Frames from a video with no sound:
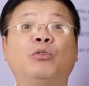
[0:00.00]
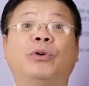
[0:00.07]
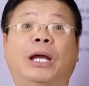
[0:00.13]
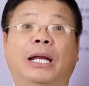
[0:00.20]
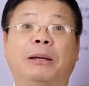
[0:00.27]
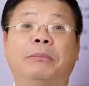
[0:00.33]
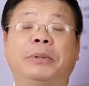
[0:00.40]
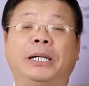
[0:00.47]
có
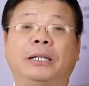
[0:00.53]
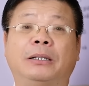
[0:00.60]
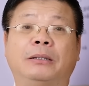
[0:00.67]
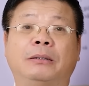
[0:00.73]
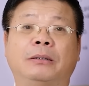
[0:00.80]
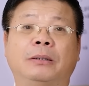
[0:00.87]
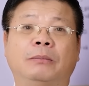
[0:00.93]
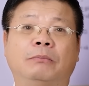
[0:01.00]
phải là
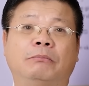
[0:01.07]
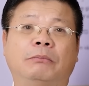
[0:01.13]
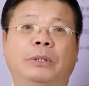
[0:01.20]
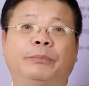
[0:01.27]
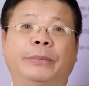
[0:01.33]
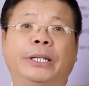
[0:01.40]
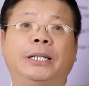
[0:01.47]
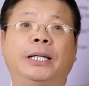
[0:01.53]
mình
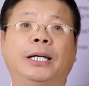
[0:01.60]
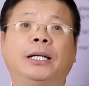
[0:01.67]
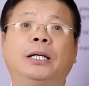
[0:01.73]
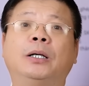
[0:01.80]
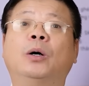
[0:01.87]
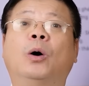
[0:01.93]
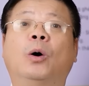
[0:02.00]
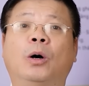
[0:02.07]
đến thấy
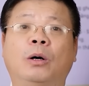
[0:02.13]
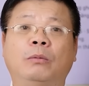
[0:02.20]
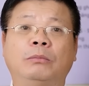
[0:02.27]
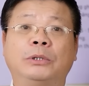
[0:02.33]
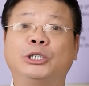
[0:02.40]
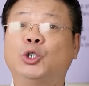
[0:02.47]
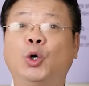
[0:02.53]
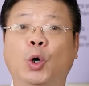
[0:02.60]
khổ không,
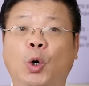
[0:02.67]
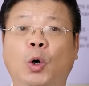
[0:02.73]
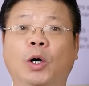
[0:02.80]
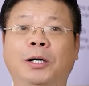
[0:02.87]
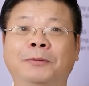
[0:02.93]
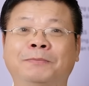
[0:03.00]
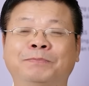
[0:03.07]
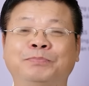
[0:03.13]
xấu hổ
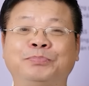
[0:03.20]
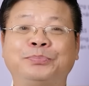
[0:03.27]
không?